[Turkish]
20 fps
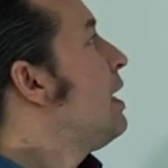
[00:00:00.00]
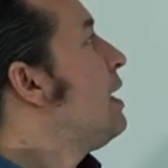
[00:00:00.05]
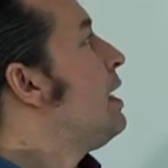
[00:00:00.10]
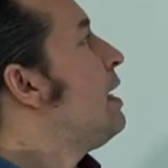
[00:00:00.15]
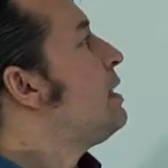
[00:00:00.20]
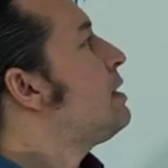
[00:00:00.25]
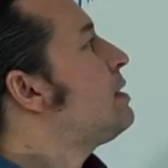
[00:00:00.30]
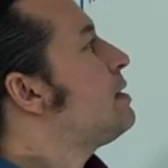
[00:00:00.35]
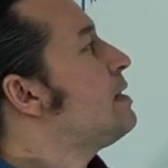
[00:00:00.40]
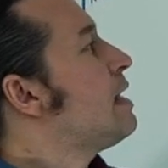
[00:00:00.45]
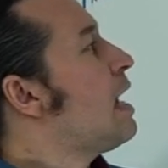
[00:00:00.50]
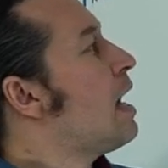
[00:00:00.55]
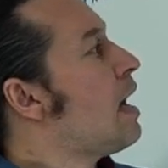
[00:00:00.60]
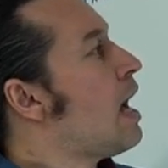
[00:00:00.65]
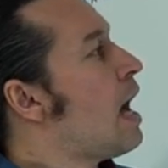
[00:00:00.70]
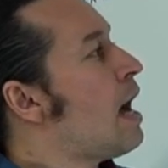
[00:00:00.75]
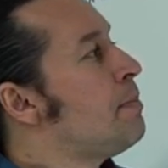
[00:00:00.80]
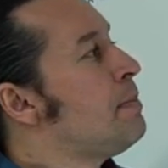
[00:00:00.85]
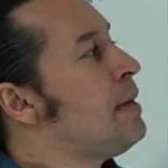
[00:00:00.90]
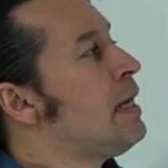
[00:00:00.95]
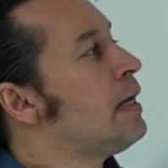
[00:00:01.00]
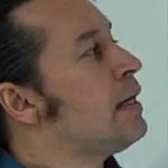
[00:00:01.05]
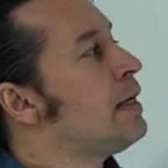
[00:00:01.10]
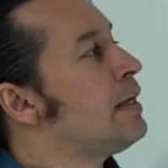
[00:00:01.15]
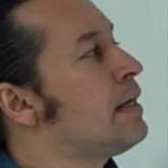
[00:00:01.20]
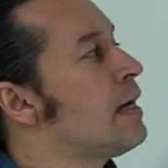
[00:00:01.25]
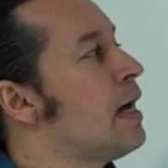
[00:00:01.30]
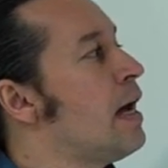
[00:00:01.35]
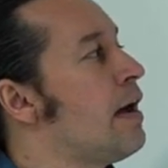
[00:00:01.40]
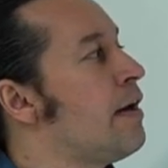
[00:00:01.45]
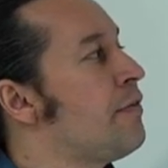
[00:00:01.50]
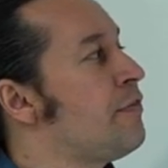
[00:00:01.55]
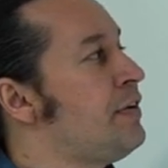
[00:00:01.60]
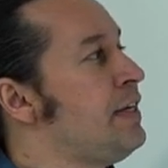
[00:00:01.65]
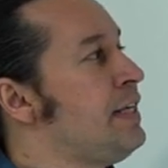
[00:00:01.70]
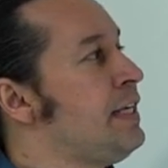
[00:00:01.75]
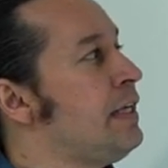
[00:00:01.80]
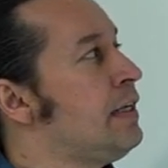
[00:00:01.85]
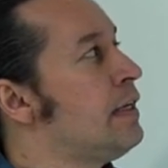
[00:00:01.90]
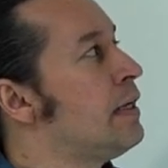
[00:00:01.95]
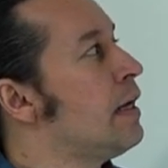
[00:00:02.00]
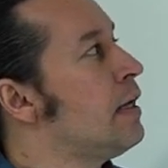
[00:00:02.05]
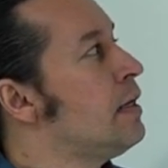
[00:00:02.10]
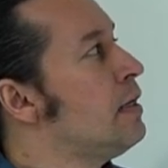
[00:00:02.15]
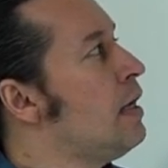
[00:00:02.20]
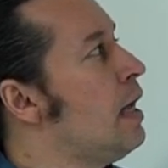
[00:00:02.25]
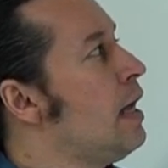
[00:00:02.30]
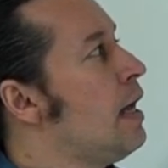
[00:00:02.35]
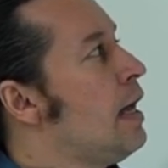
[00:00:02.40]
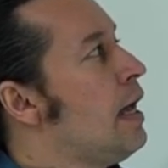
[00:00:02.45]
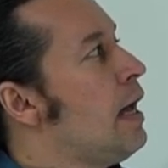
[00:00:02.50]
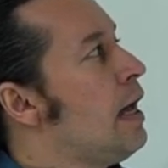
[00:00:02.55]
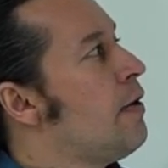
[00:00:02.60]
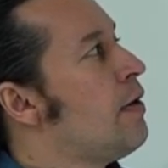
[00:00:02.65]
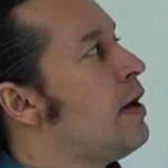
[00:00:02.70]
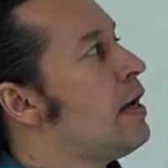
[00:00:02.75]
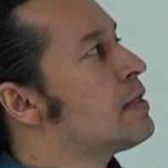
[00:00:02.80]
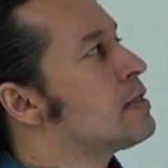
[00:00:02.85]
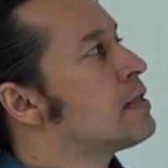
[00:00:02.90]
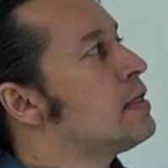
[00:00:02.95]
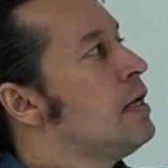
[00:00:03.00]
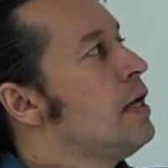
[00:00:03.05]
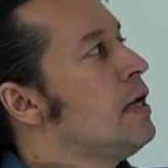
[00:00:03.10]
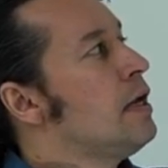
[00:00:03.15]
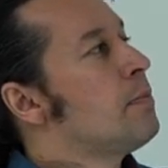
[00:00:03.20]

ich nach Amerika fliegen. Evet